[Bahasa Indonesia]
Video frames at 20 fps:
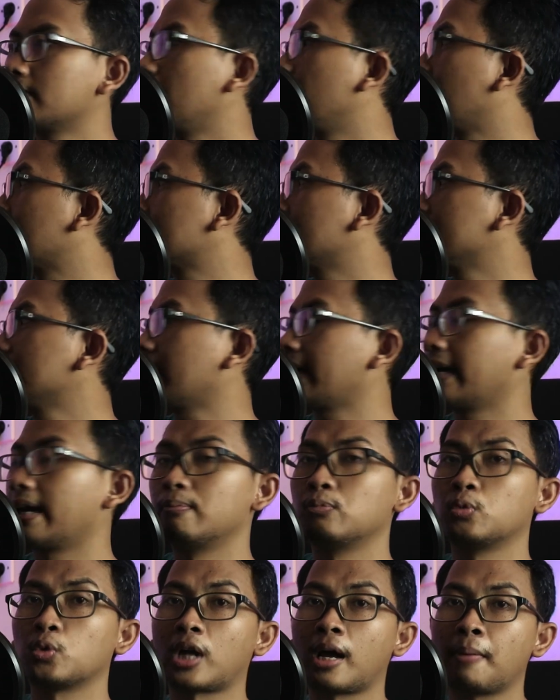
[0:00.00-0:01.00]
kemasannya
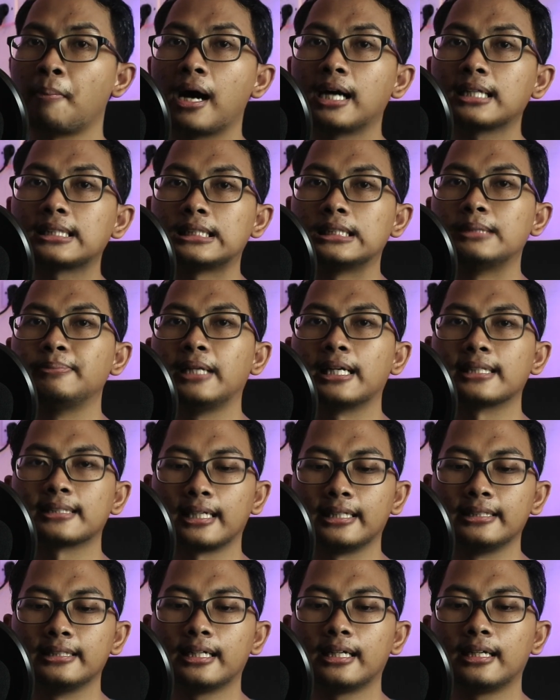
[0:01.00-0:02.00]
kayak murah banget sih
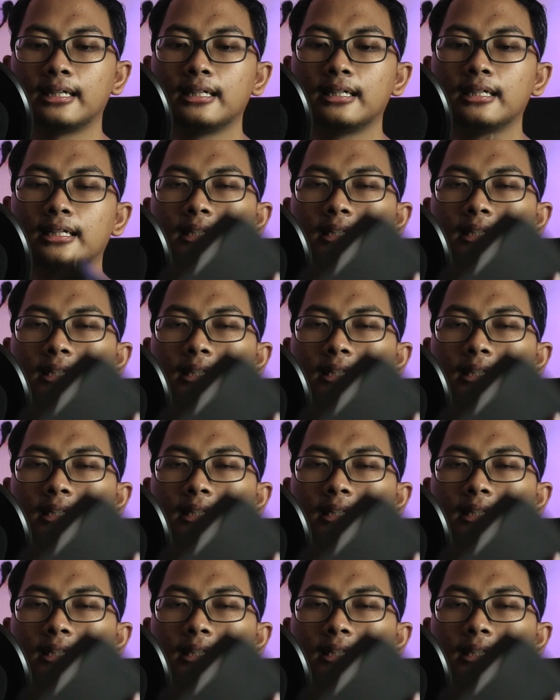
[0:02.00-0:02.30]
biasa aja